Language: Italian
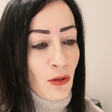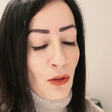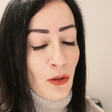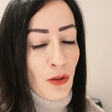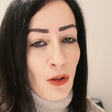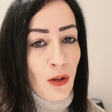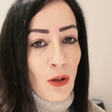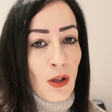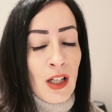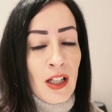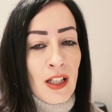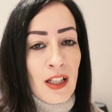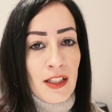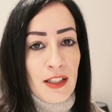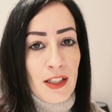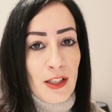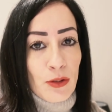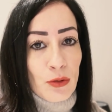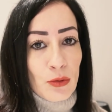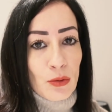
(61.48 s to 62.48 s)
non ho
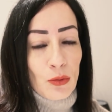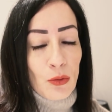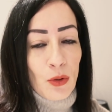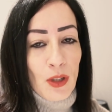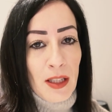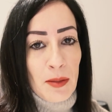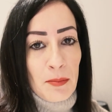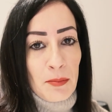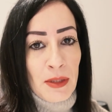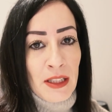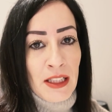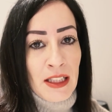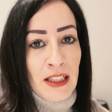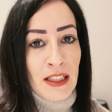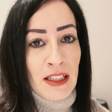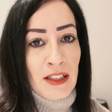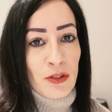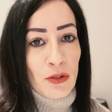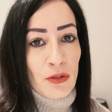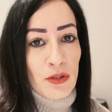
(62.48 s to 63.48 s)
nessuno che
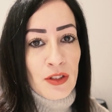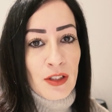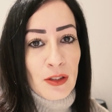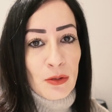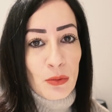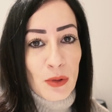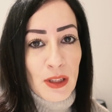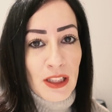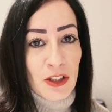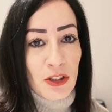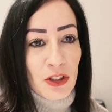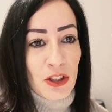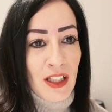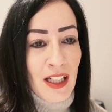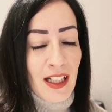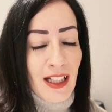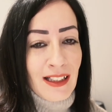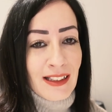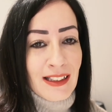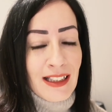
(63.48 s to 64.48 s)
mi sostituisce
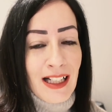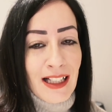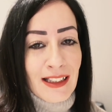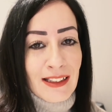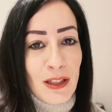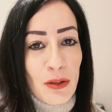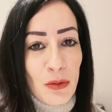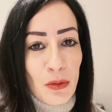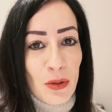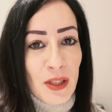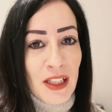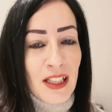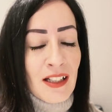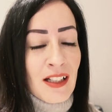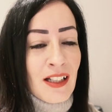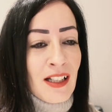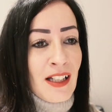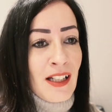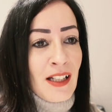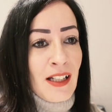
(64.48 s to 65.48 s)
al di là di lui
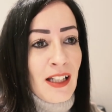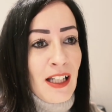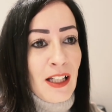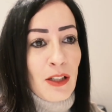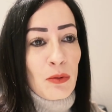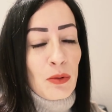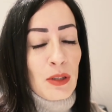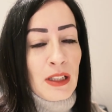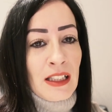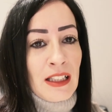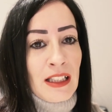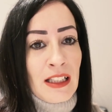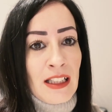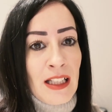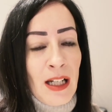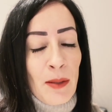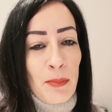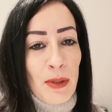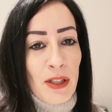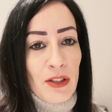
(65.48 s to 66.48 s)
e quindi
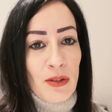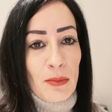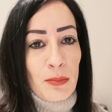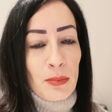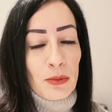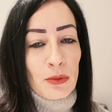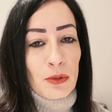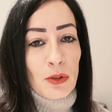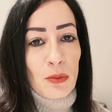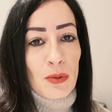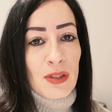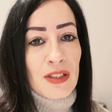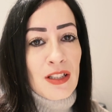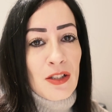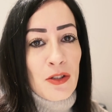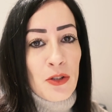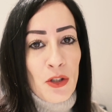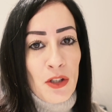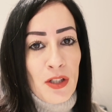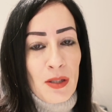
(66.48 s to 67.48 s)
ha preso appunto
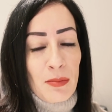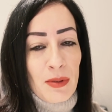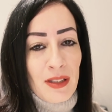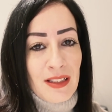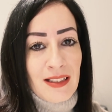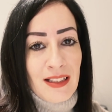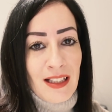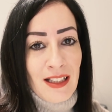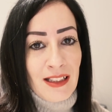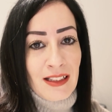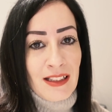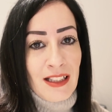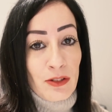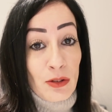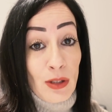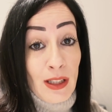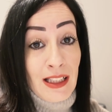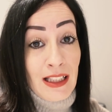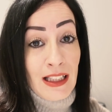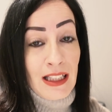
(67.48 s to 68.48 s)
questi giorni per stare
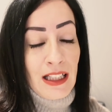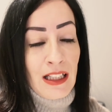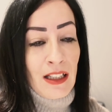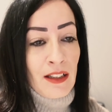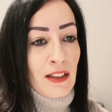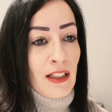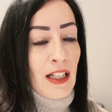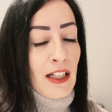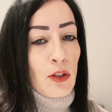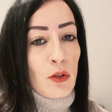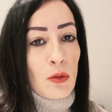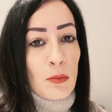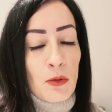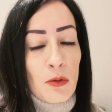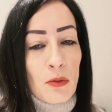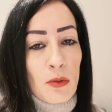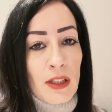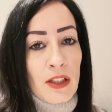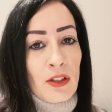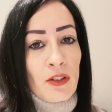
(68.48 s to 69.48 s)
dietro a Killian e
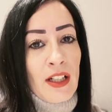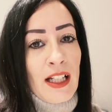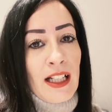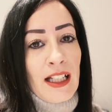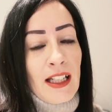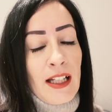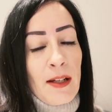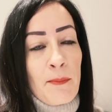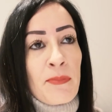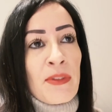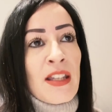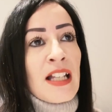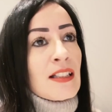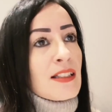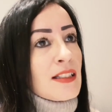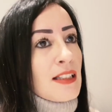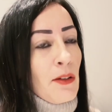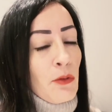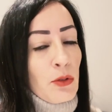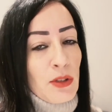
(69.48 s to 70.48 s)
comunque non è che
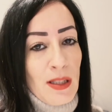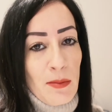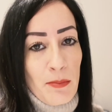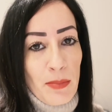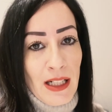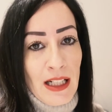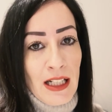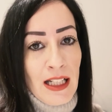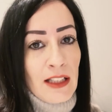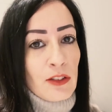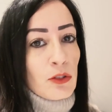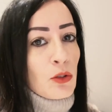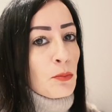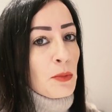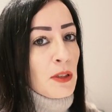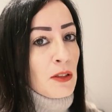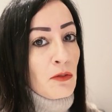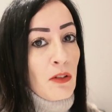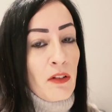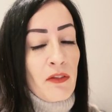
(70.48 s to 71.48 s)
stavo sempre a letto,
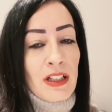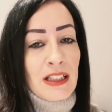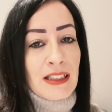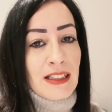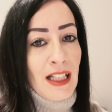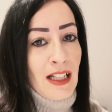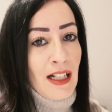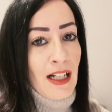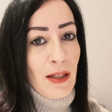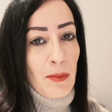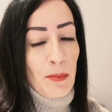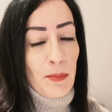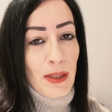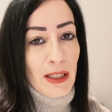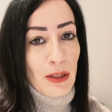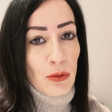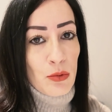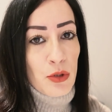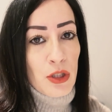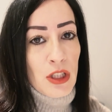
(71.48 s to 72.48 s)
mi dovevo alzare
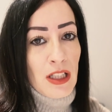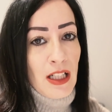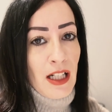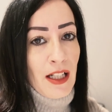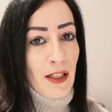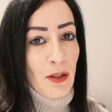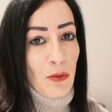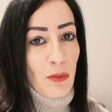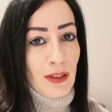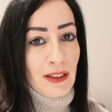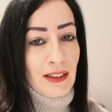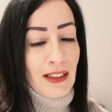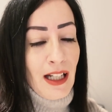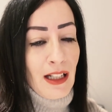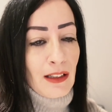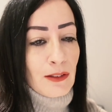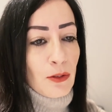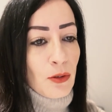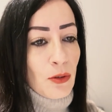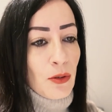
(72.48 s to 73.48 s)
per cucinare e
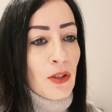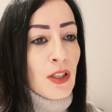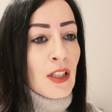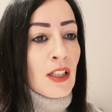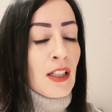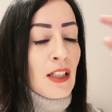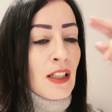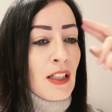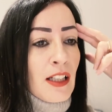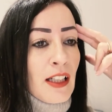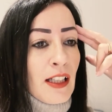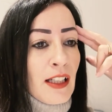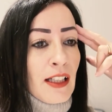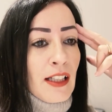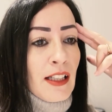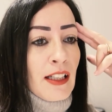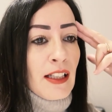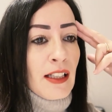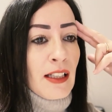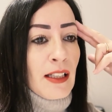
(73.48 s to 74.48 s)
quant'altro.
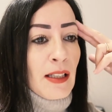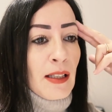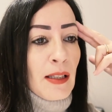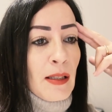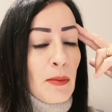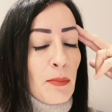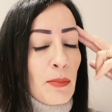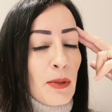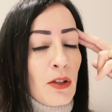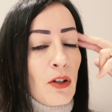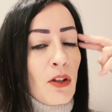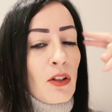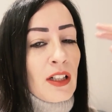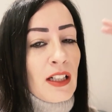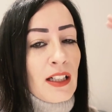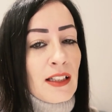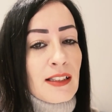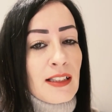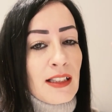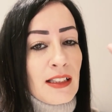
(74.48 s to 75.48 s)
Eh, però
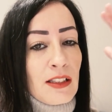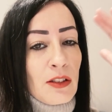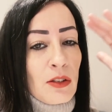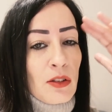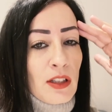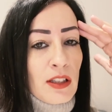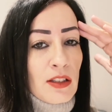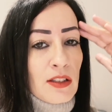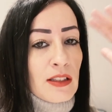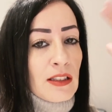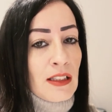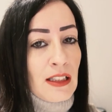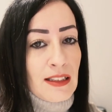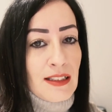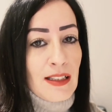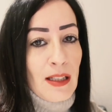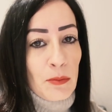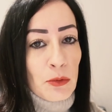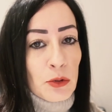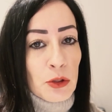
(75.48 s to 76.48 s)
grazie a Dio ne, ne,
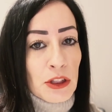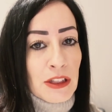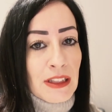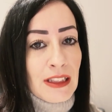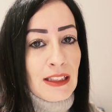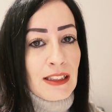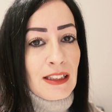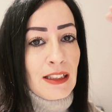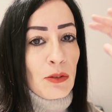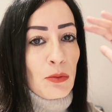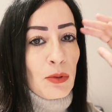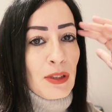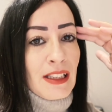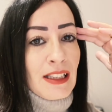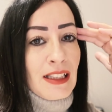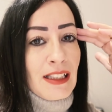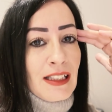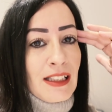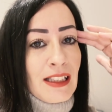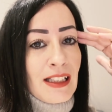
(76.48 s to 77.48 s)
siamo usciti
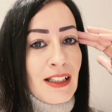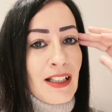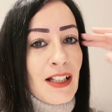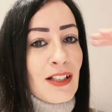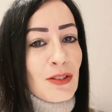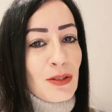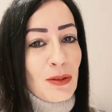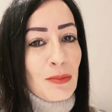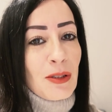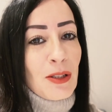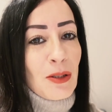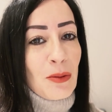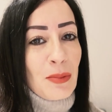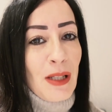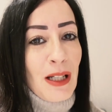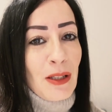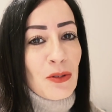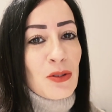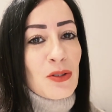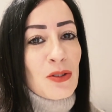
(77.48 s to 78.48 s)
quindi adesso piano
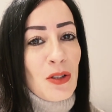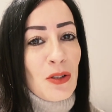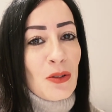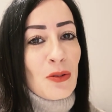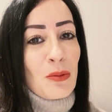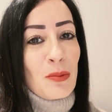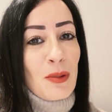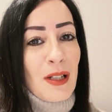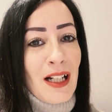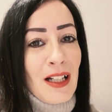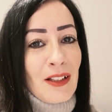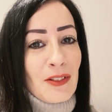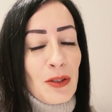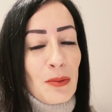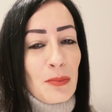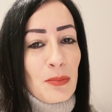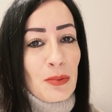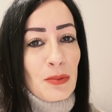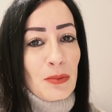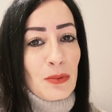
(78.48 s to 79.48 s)
piano sto recuperando
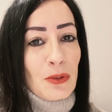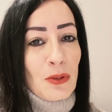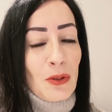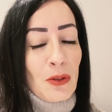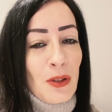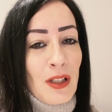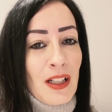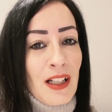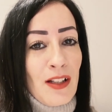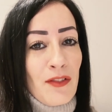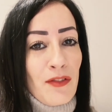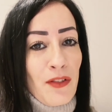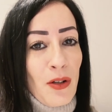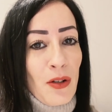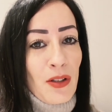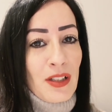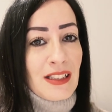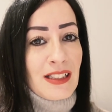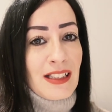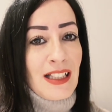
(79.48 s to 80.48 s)
appunto le
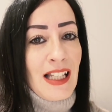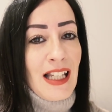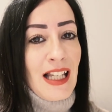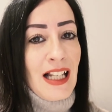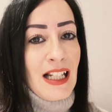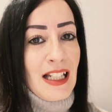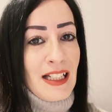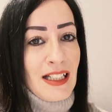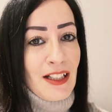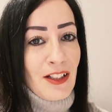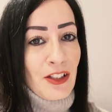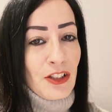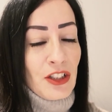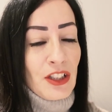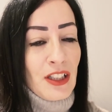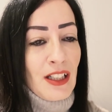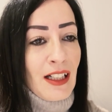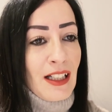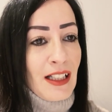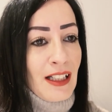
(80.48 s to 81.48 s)
forze e
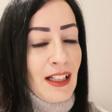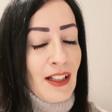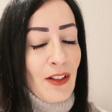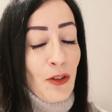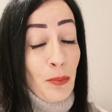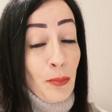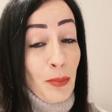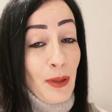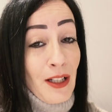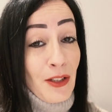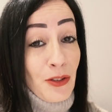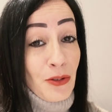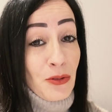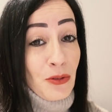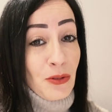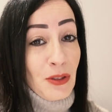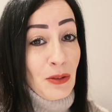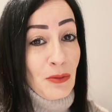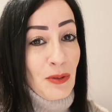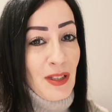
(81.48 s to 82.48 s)
l'energia che ho perso
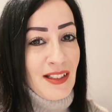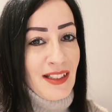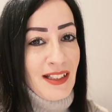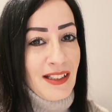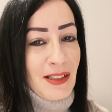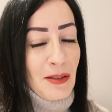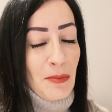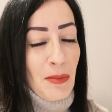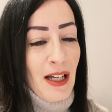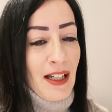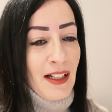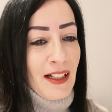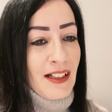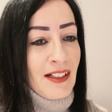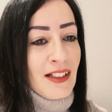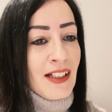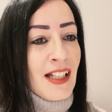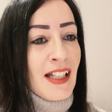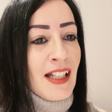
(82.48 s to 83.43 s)
in una settimana